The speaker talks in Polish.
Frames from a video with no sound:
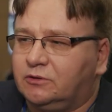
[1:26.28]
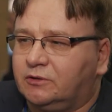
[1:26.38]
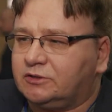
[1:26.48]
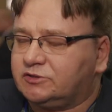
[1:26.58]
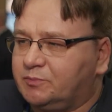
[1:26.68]

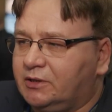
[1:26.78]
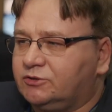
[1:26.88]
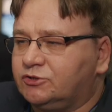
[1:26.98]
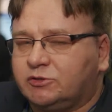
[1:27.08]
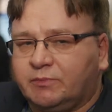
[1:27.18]
oraz
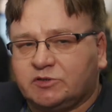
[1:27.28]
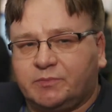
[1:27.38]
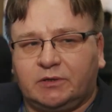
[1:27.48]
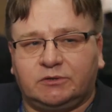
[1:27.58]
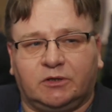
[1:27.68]
praktycznym
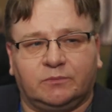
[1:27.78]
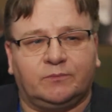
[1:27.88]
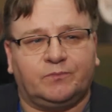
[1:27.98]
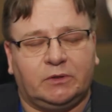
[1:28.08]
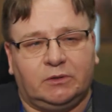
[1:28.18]
aspektom
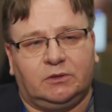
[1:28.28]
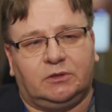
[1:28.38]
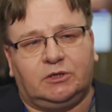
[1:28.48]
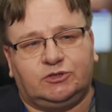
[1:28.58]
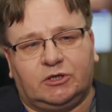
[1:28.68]

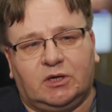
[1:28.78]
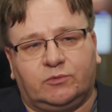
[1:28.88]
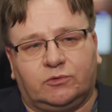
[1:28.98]
leczenia